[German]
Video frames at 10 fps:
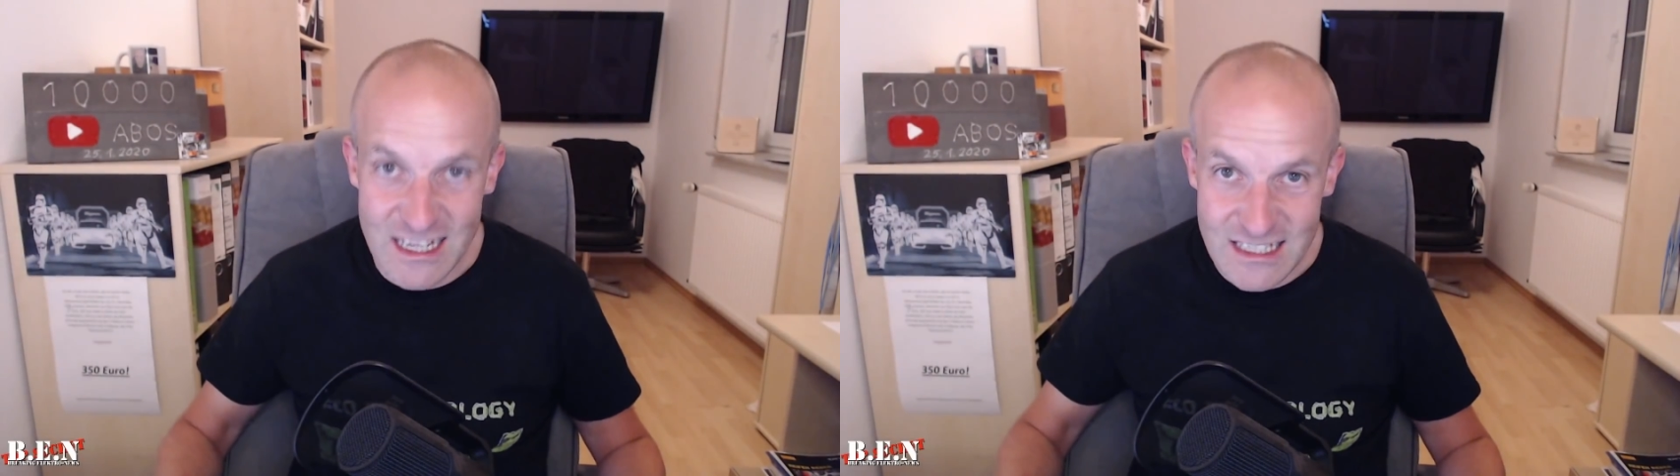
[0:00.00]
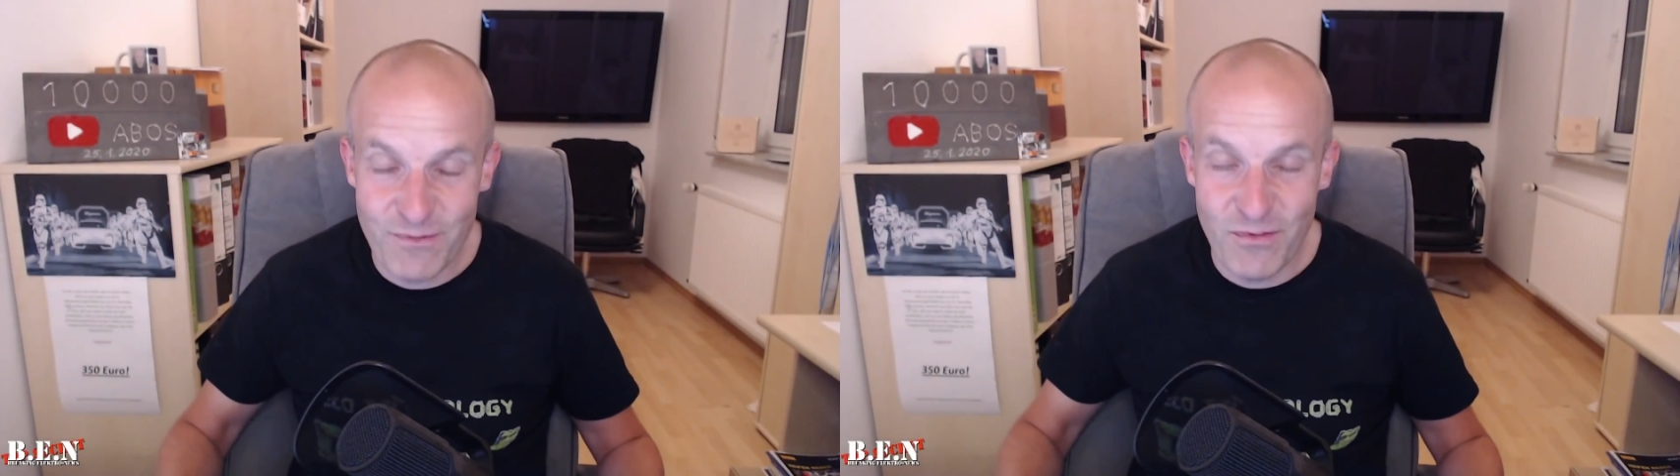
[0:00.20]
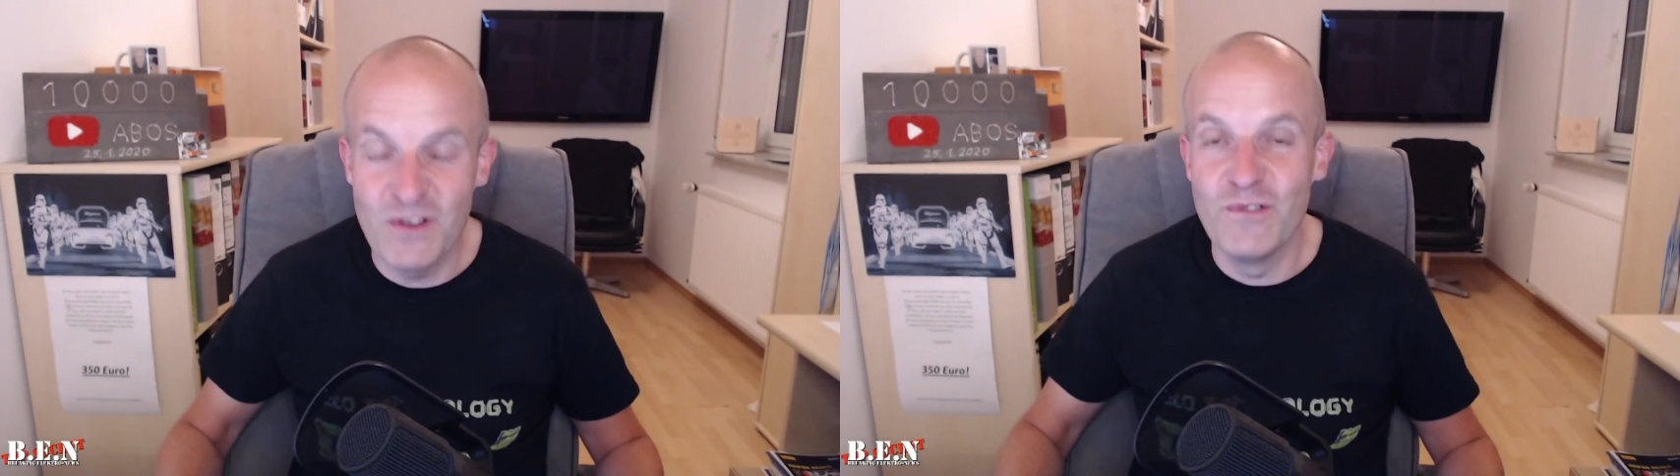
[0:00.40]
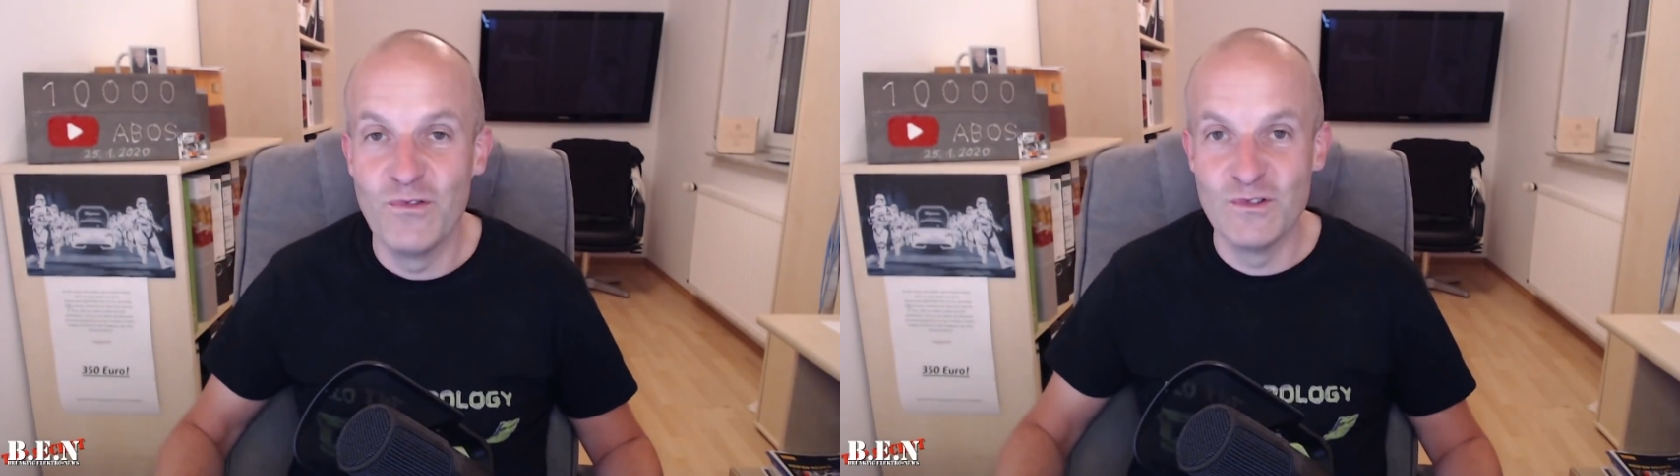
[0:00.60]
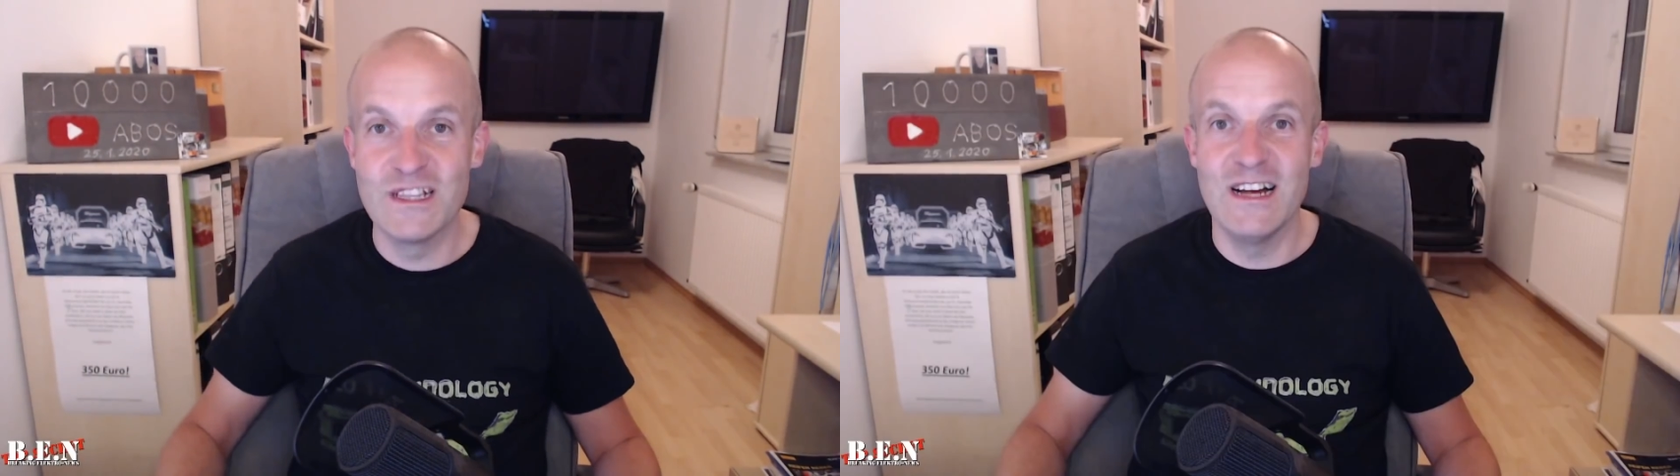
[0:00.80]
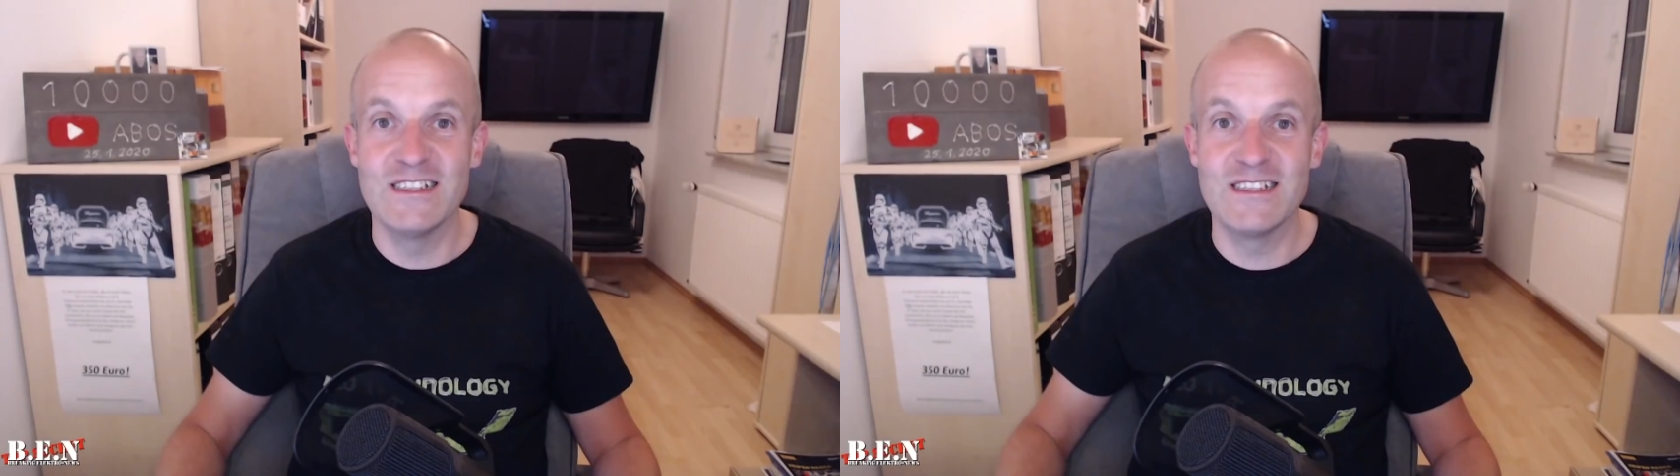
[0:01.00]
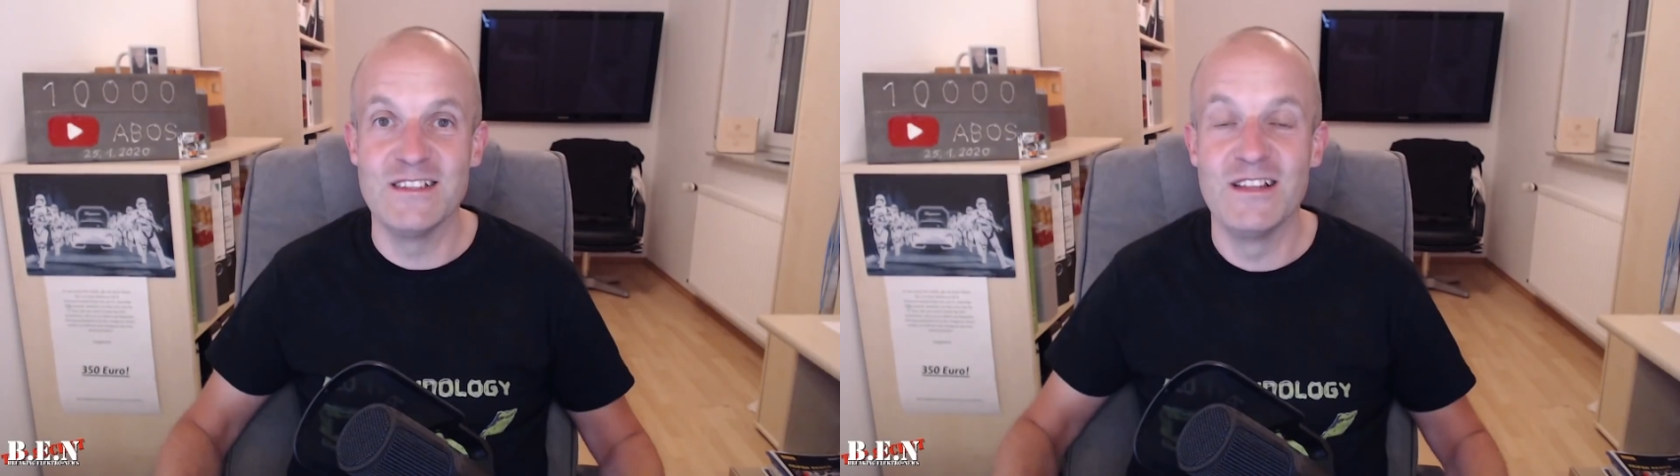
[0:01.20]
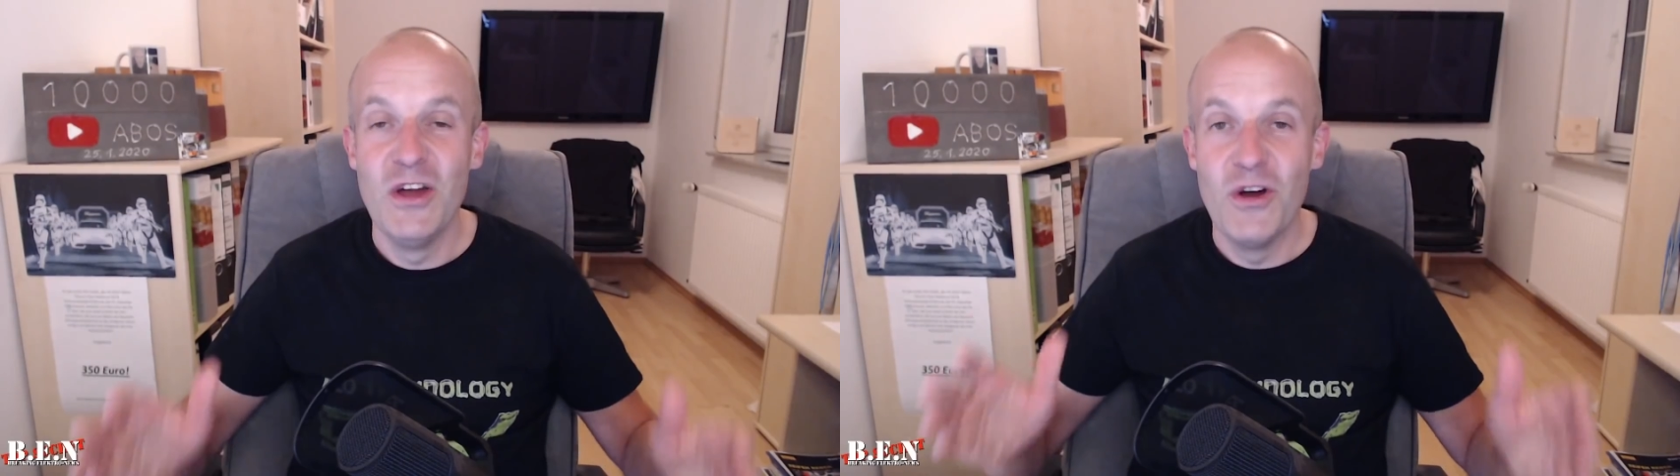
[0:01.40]
Satz von
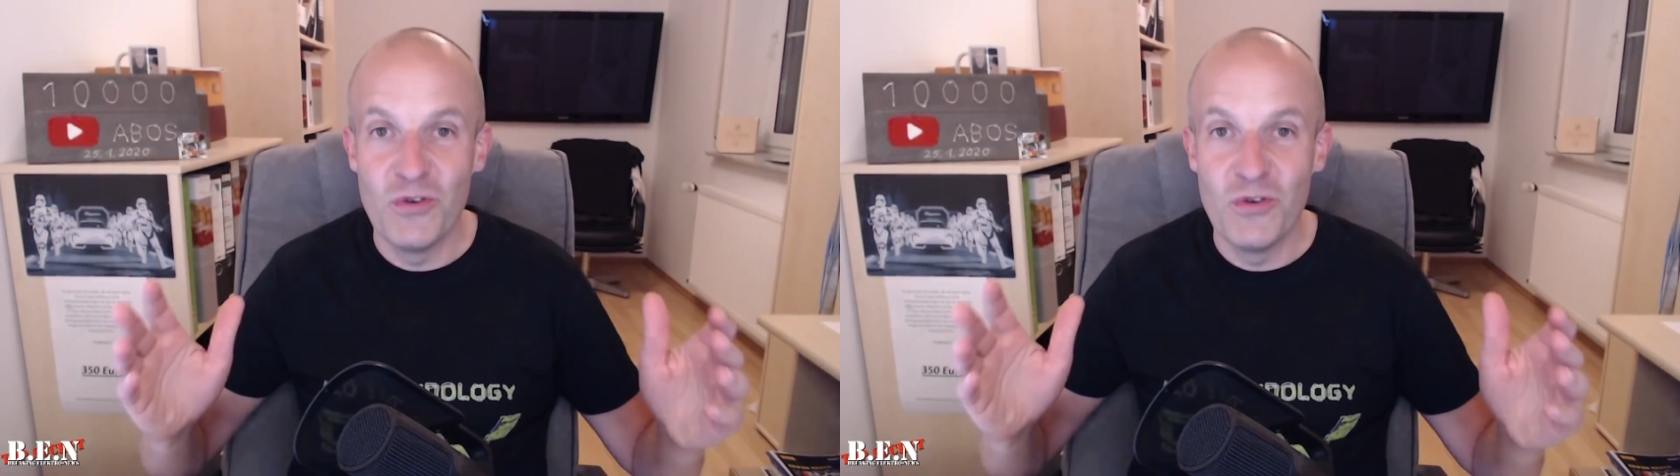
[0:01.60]
Fußleisten